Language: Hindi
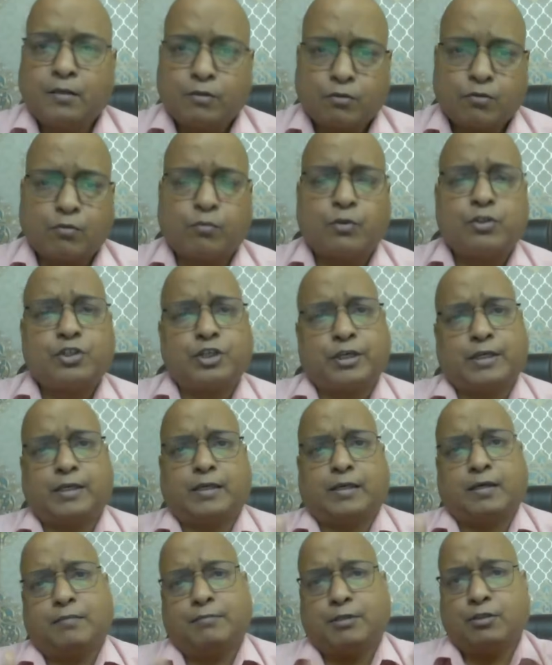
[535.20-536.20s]
तो वो
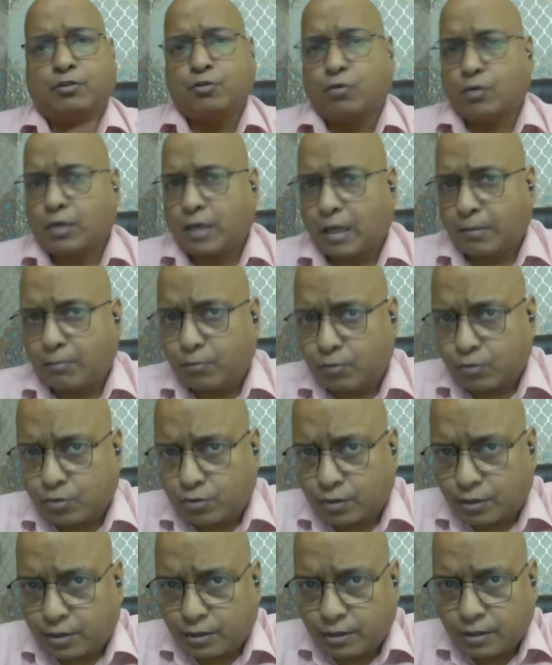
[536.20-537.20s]
झेलेगा भी जो काम
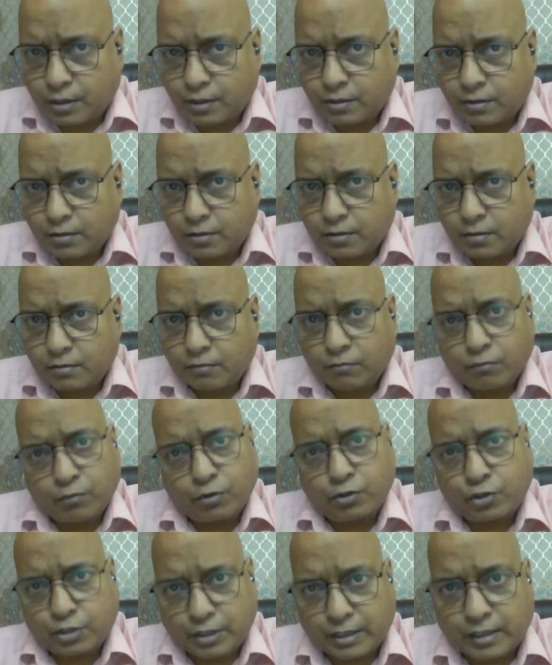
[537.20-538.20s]
उसने किया है वो
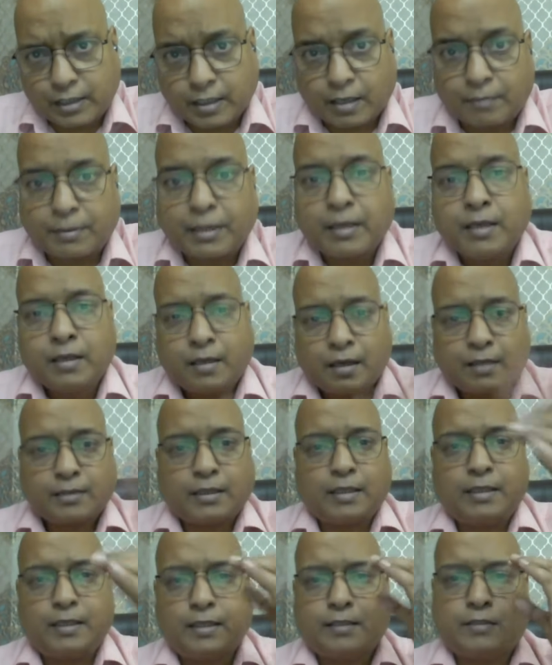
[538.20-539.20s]
झेलेगा भी अच्छा
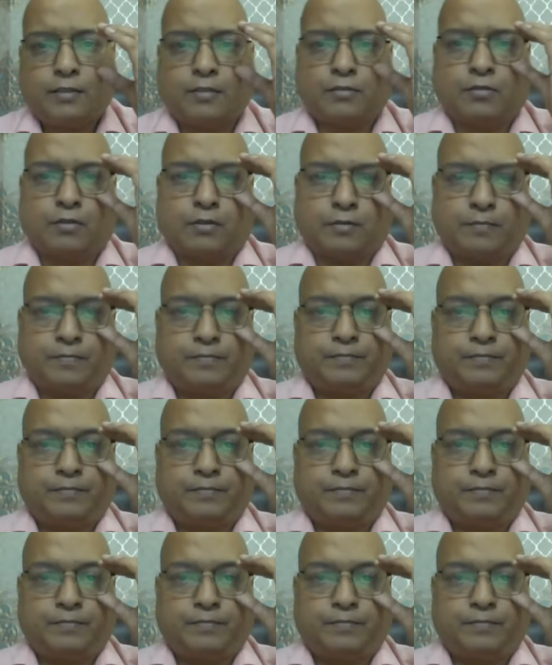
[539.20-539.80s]
एक चीज और